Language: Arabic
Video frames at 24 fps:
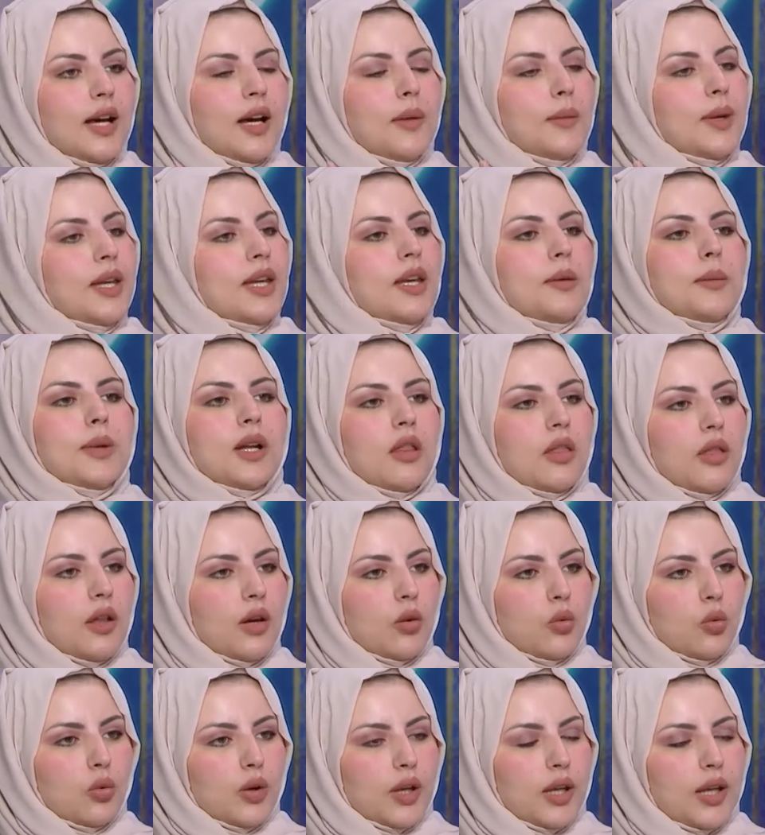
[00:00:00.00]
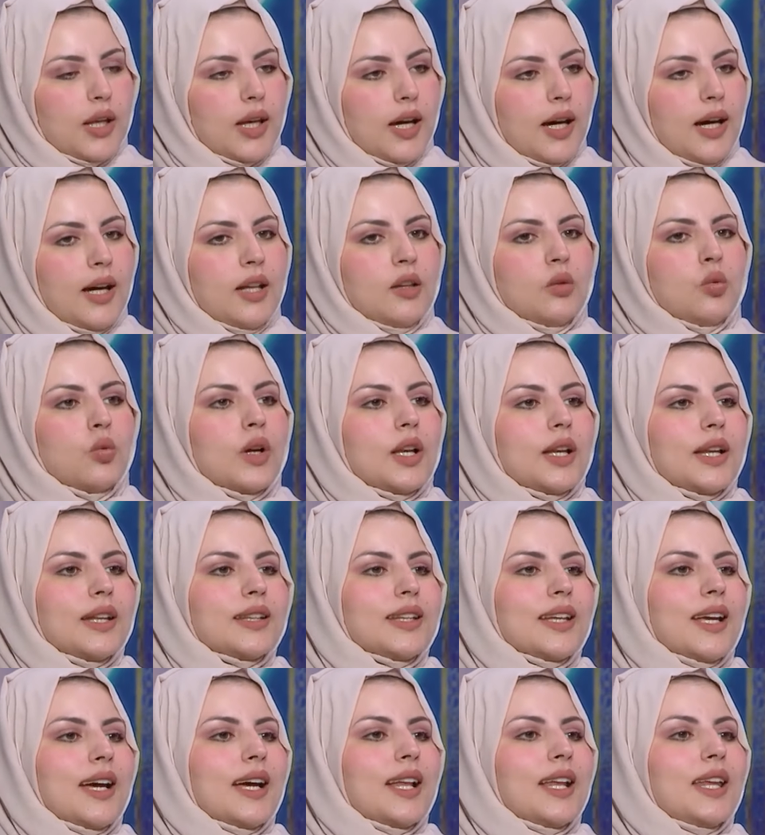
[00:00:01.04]
نعم هي من الضروريات مم.
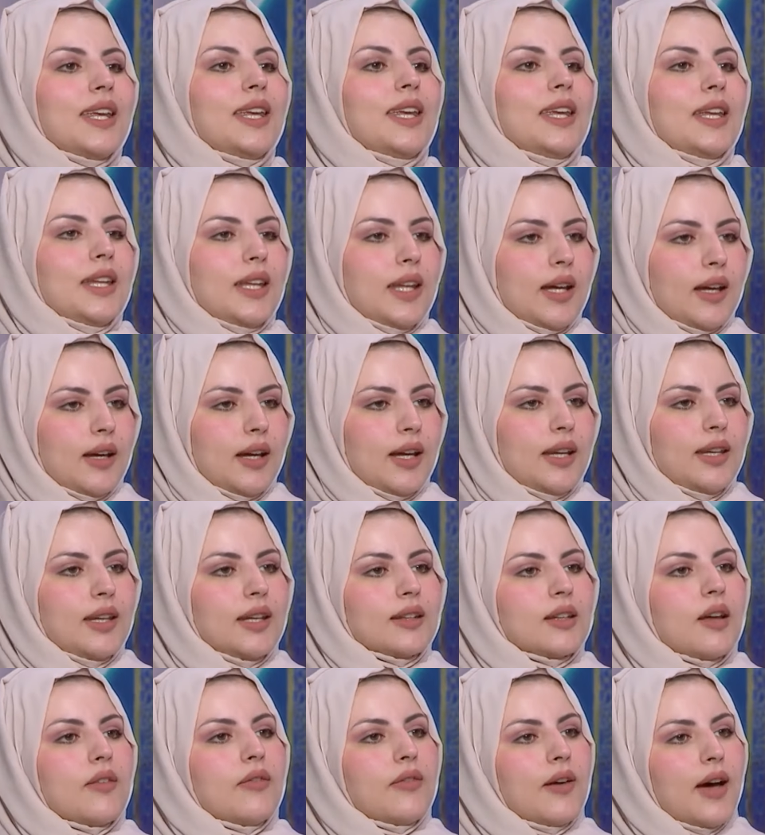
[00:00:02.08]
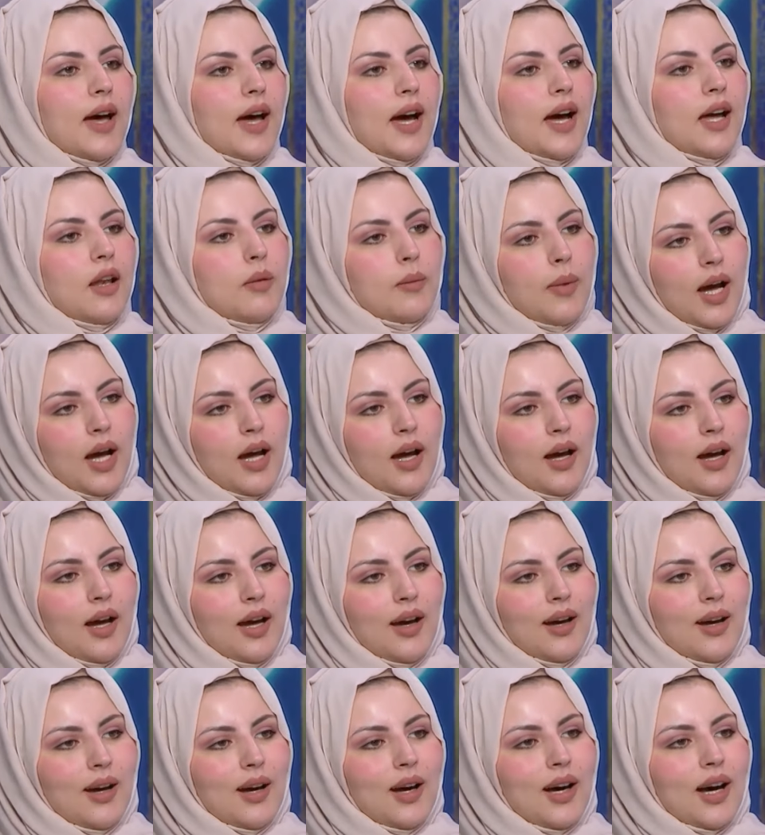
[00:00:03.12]
والتي علينا أن نتفاعل
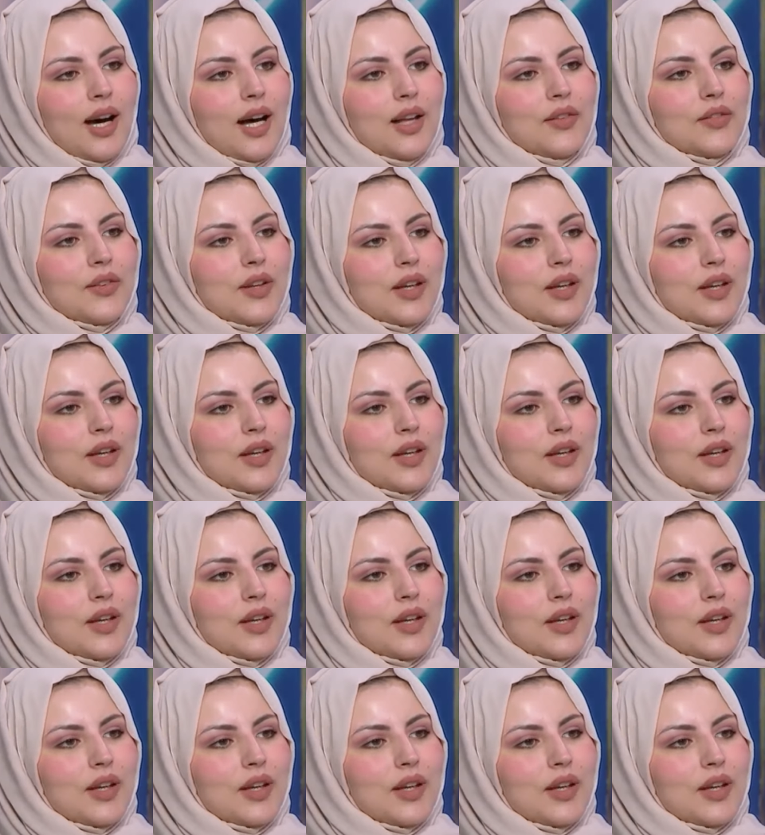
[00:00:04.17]
معها عن